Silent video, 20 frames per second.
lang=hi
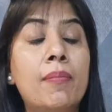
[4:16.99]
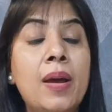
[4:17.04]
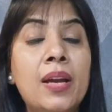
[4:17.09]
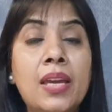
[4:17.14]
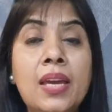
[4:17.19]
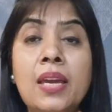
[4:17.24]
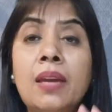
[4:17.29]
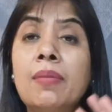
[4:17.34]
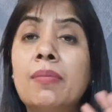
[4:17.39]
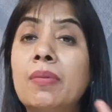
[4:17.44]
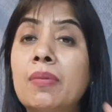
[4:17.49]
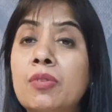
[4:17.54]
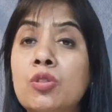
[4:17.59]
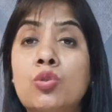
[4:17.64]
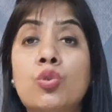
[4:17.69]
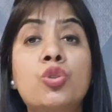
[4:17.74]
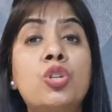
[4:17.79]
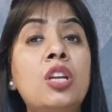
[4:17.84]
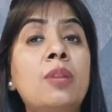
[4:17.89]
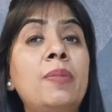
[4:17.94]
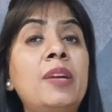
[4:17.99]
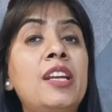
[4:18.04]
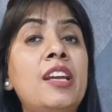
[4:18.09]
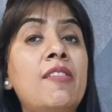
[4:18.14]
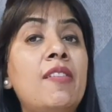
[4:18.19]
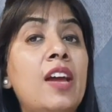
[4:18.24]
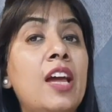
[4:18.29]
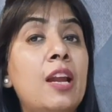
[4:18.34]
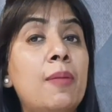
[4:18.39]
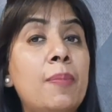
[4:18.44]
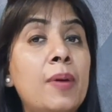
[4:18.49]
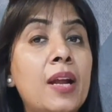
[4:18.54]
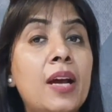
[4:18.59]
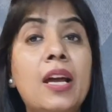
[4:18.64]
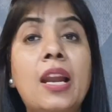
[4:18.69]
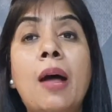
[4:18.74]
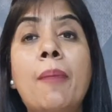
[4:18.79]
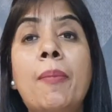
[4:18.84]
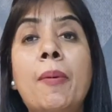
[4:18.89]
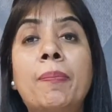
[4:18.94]
बाकी सोशल मीडिया वगैरह पर
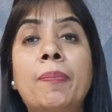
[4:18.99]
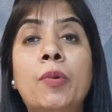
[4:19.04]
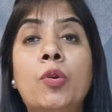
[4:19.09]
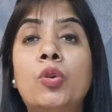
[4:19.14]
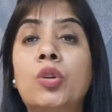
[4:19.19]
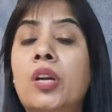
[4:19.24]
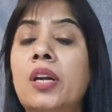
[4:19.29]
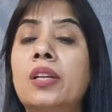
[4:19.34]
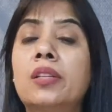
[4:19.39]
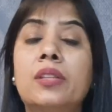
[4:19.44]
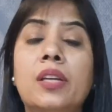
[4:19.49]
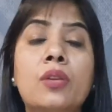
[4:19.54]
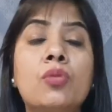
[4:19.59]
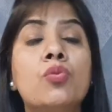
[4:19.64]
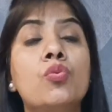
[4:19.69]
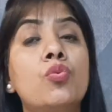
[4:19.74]
अगर आप अपलोड करते हैं